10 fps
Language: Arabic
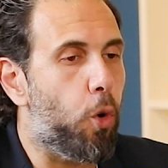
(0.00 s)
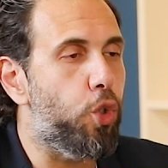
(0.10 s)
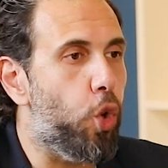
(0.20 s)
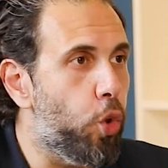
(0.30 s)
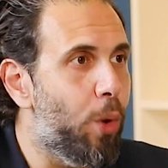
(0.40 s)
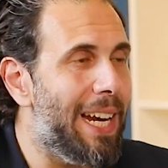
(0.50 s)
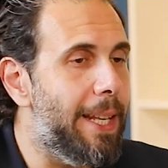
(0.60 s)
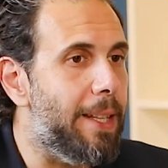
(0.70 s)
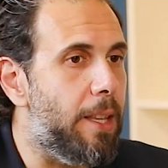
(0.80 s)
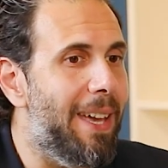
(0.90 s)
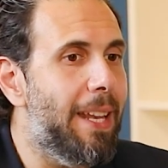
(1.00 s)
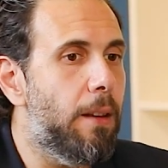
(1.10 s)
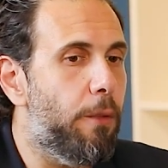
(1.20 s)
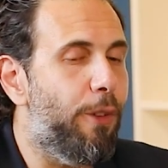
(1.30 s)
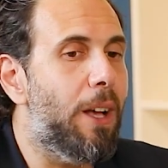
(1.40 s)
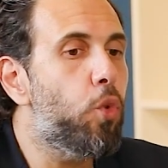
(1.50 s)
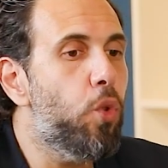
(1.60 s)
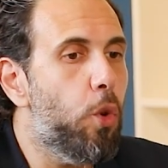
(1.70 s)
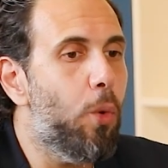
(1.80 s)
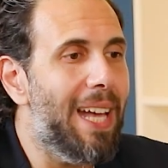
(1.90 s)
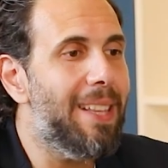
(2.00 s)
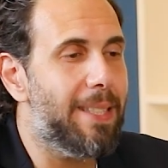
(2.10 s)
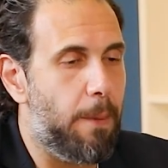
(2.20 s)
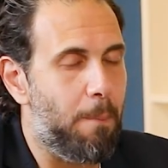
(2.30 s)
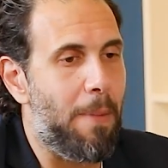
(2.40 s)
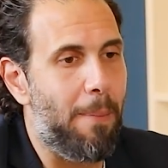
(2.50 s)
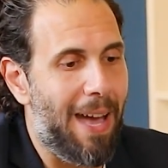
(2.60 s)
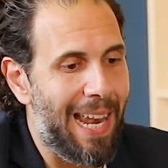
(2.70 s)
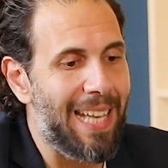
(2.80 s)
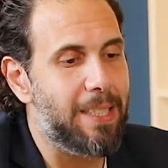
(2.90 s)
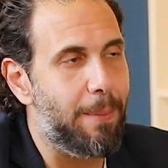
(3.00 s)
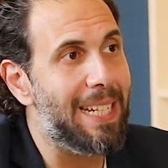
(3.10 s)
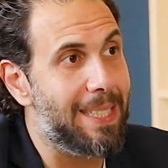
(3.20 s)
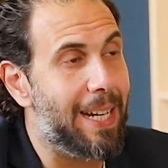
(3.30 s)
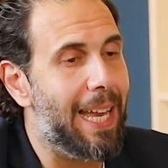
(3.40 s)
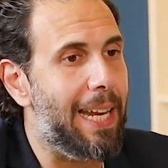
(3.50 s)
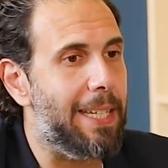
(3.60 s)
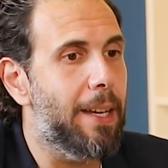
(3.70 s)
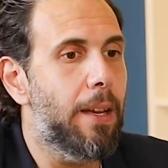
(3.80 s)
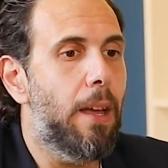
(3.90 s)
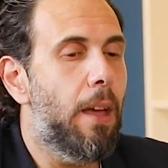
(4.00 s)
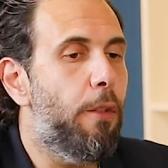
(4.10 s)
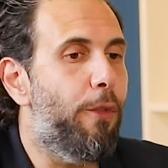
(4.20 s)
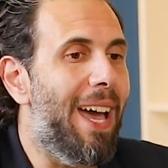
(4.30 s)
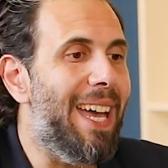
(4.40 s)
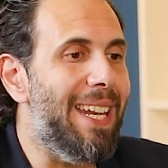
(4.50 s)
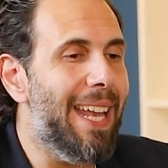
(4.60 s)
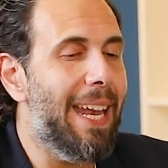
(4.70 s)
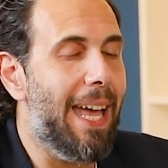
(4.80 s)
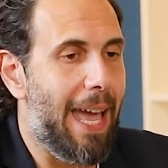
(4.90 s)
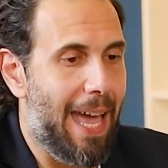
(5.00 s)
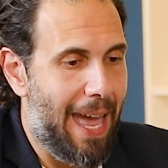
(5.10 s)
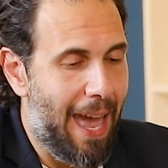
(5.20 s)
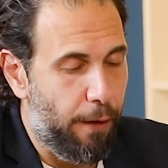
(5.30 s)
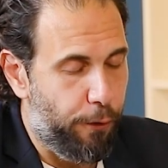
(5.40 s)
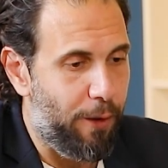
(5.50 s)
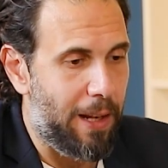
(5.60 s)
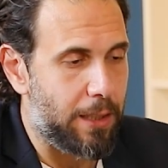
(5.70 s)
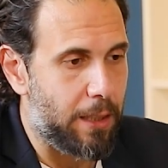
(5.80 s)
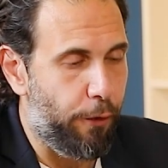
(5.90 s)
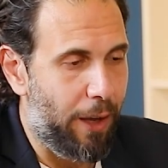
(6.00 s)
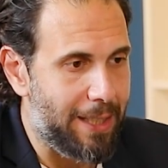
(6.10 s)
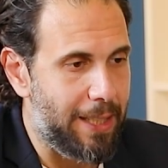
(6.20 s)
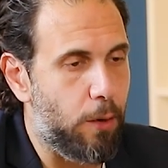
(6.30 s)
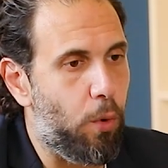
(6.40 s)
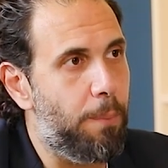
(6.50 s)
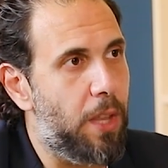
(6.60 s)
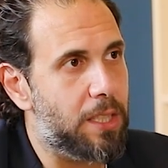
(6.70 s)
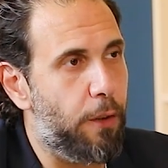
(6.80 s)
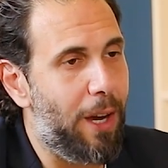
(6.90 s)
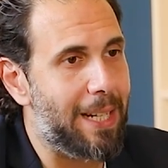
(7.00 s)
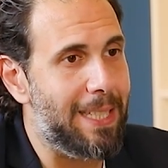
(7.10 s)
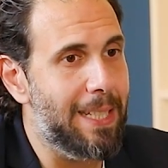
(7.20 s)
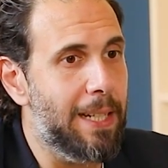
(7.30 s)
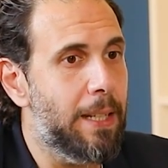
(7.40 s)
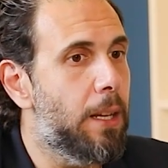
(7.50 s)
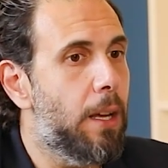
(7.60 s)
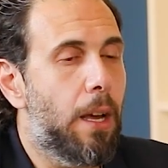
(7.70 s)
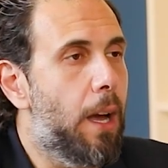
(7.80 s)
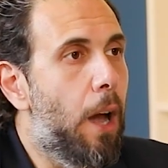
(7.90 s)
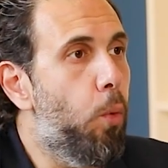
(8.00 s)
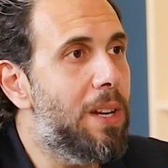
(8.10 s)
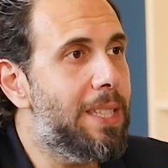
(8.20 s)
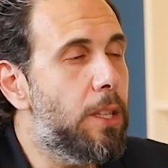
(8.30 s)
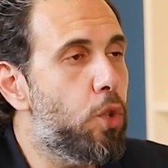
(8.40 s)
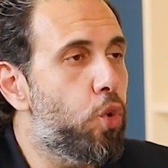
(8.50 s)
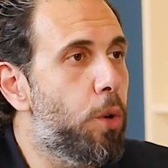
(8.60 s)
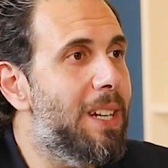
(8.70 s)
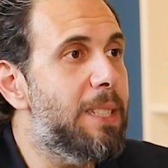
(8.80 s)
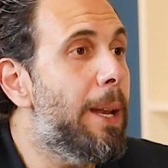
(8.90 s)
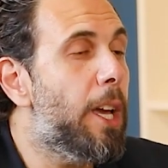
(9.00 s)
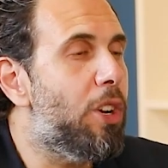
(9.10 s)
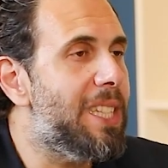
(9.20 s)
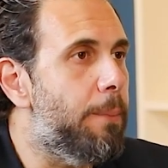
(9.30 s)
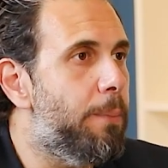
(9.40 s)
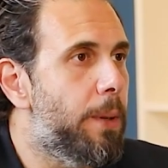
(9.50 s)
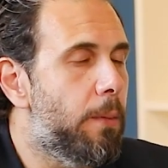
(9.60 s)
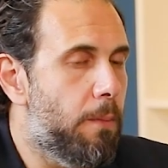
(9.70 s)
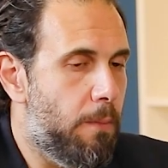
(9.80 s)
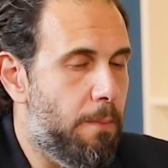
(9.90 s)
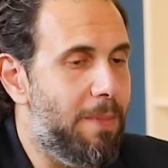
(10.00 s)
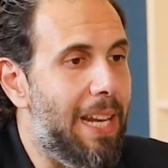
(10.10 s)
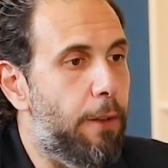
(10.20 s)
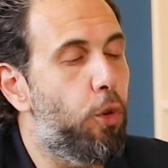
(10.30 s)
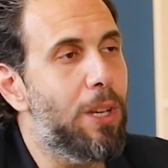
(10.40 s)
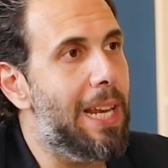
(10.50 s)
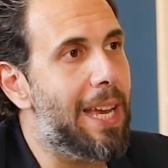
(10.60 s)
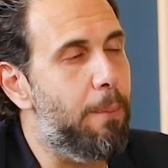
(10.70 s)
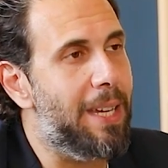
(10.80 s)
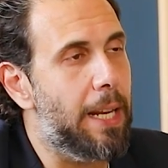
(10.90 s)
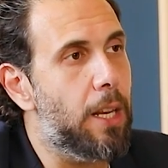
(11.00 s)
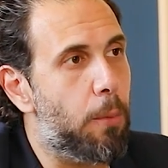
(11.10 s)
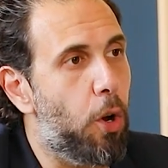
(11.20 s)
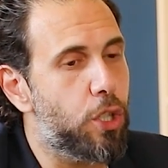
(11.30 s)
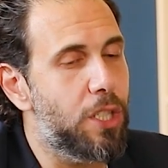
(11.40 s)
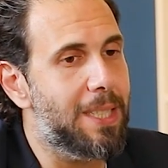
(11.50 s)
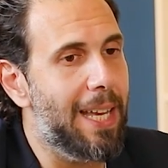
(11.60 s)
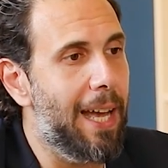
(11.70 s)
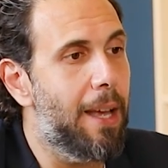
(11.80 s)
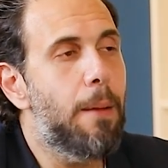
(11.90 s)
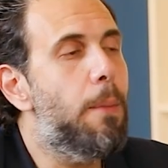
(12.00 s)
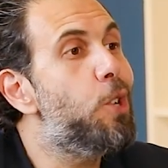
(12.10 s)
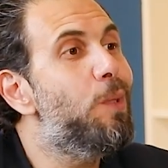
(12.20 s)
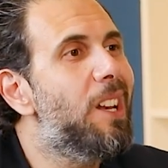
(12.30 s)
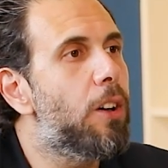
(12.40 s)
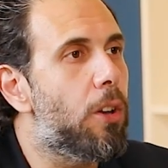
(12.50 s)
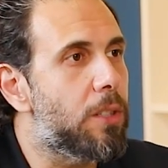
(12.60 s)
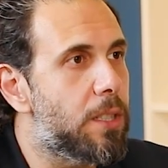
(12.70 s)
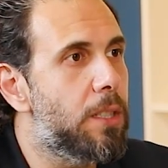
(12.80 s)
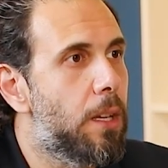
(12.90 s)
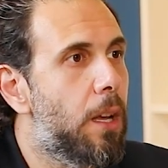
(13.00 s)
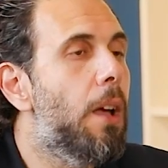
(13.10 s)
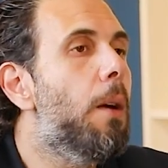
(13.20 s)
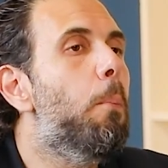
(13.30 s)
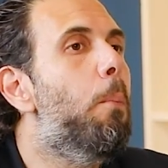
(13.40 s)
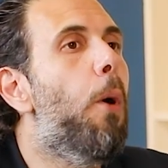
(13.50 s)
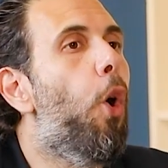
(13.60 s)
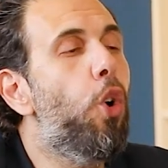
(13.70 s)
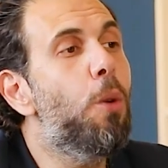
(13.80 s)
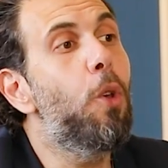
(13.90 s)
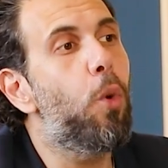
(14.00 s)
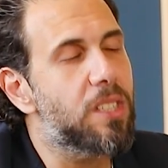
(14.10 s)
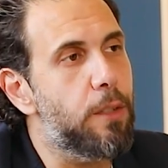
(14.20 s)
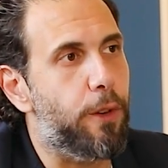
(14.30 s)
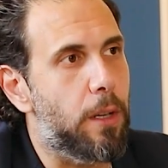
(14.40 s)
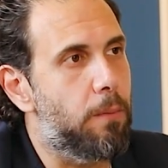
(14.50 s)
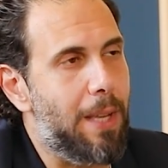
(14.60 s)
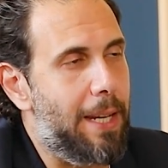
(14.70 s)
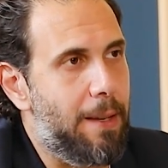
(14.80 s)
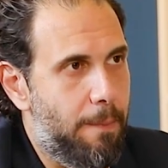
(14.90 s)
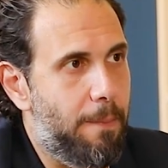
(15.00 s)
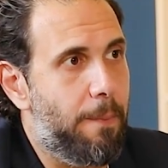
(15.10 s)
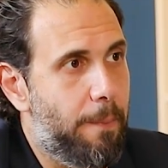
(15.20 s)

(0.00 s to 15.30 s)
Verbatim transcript: كنت عضو لجنه ائتمان فطول الوقت ببقى لازم الناس ترجع لي فان انا اقفل الصفحه دي وابدا صفحه جديده اول ست شهور بالنسبه لي كان عذاب تليفوني اللي كان بيرن 24 ساعه مبقاش بيرن خالص بحكم الوظيفه يعني الست